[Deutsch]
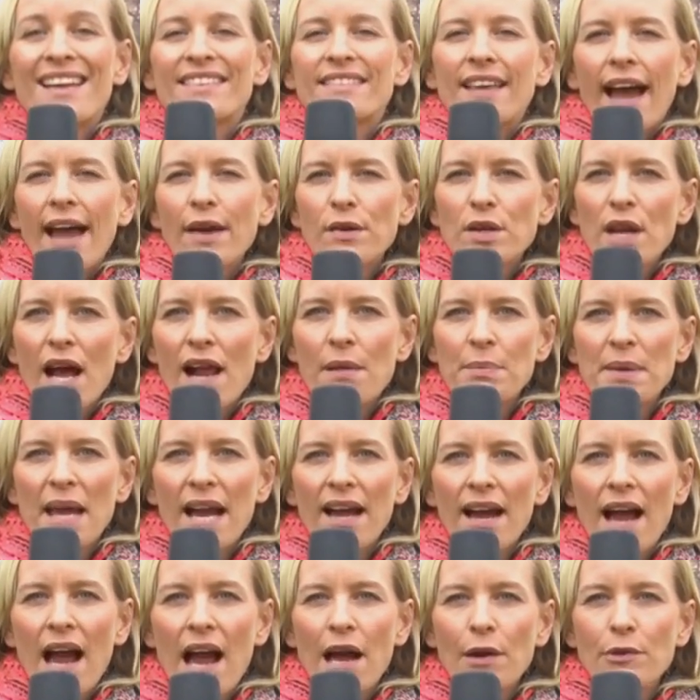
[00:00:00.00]
Dreieinhalb
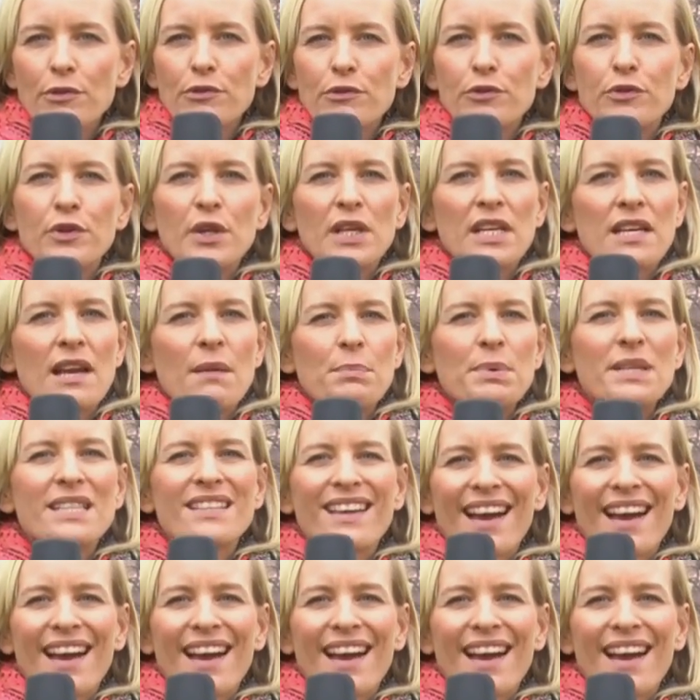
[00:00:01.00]
Jahre Haft für knappe